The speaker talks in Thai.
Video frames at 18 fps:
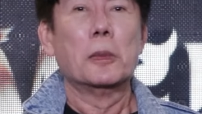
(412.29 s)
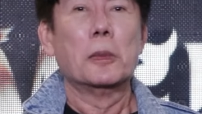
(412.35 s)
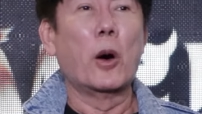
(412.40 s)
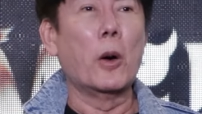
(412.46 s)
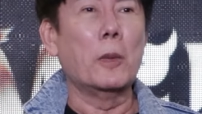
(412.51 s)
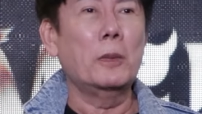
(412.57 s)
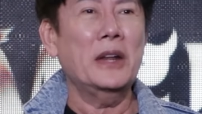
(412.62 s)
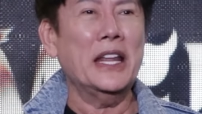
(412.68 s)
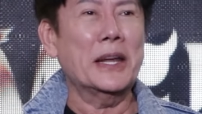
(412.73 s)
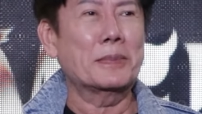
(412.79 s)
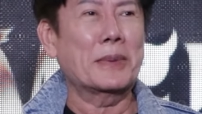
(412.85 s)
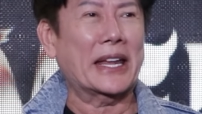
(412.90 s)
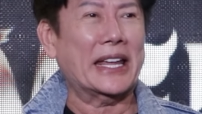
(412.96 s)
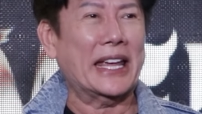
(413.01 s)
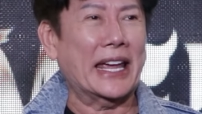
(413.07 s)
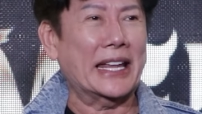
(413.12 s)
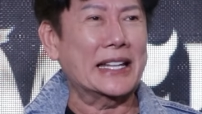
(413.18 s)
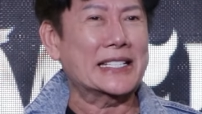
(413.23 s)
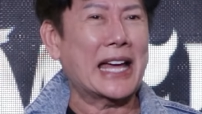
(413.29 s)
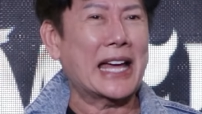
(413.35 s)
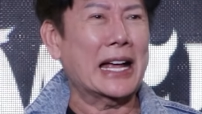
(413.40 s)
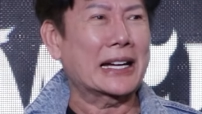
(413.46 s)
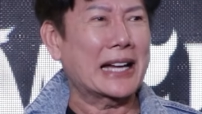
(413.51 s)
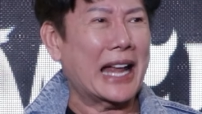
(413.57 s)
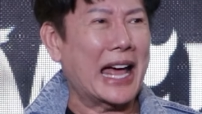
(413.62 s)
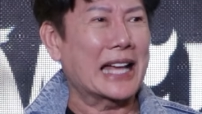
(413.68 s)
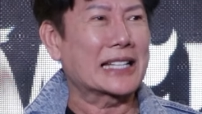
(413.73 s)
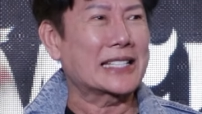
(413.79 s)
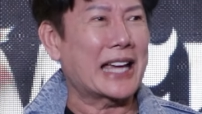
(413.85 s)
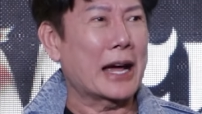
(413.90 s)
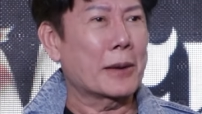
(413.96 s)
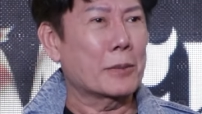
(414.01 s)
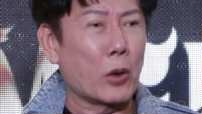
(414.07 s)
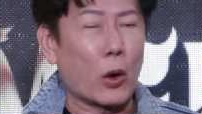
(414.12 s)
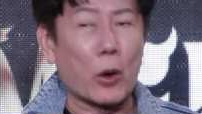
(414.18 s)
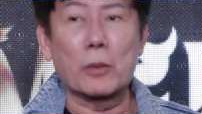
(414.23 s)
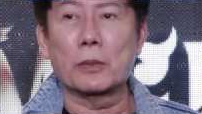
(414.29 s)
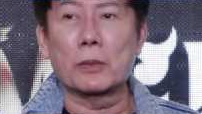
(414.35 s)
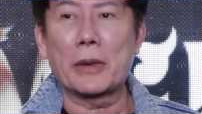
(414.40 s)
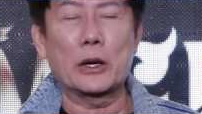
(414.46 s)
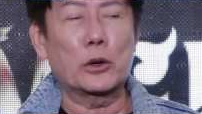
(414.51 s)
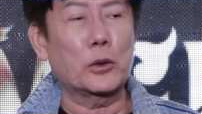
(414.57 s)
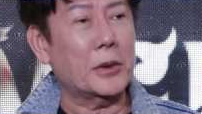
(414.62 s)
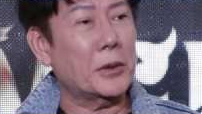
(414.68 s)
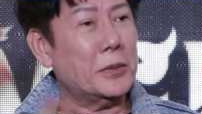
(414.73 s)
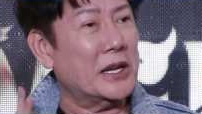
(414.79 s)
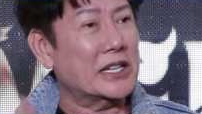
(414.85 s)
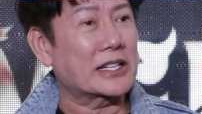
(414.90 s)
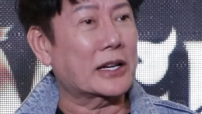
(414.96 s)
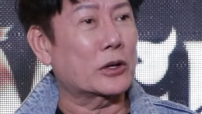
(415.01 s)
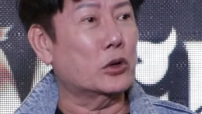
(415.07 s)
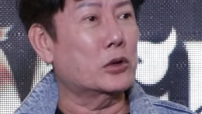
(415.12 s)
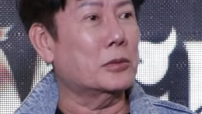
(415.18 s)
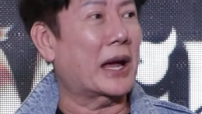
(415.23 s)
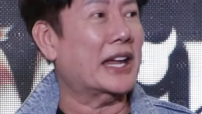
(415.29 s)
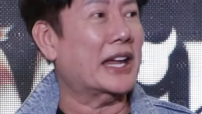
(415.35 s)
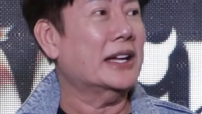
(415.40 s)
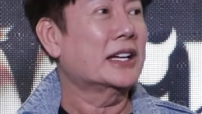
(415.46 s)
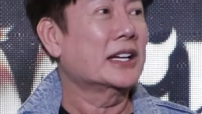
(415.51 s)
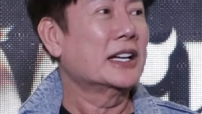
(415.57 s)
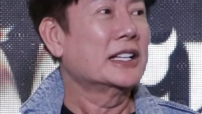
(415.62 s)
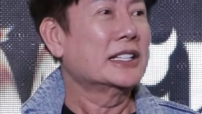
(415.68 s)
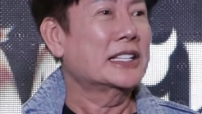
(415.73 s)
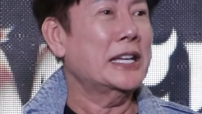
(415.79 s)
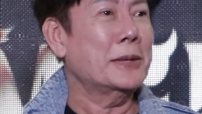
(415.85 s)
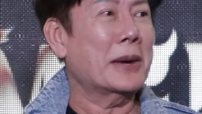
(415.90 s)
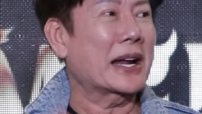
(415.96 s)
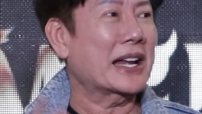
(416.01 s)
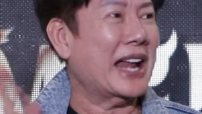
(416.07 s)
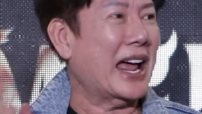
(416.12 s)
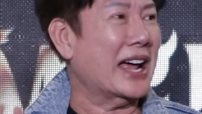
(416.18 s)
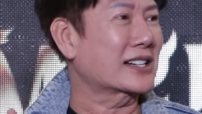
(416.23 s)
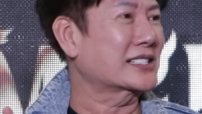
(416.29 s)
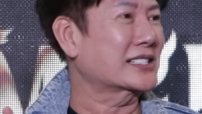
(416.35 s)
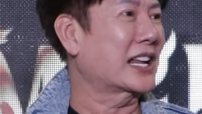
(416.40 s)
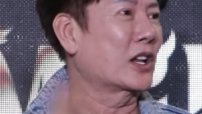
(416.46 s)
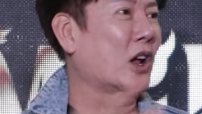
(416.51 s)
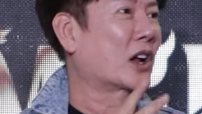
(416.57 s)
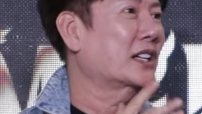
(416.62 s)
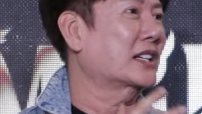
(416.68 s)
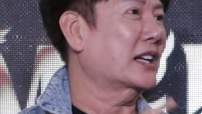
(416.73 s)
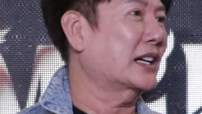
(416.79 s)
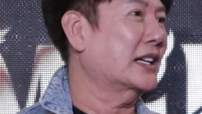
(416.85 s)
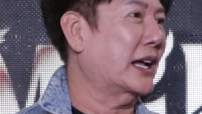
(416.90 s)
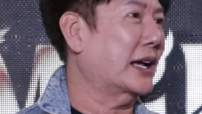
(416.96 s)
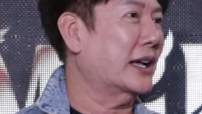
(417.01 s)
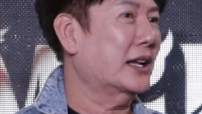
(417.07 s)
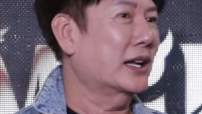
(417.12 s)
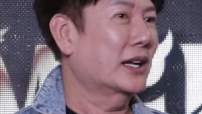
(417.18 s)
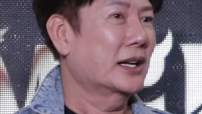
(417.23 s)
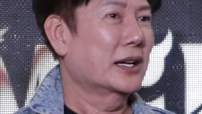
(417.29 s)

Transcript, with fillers: ผมรีบไปเกณฑ์ช่างหน้าช่างผมไม่รู้พี่ๆจะรู้ไหมที่มานั่งสลอนกันเนี่ย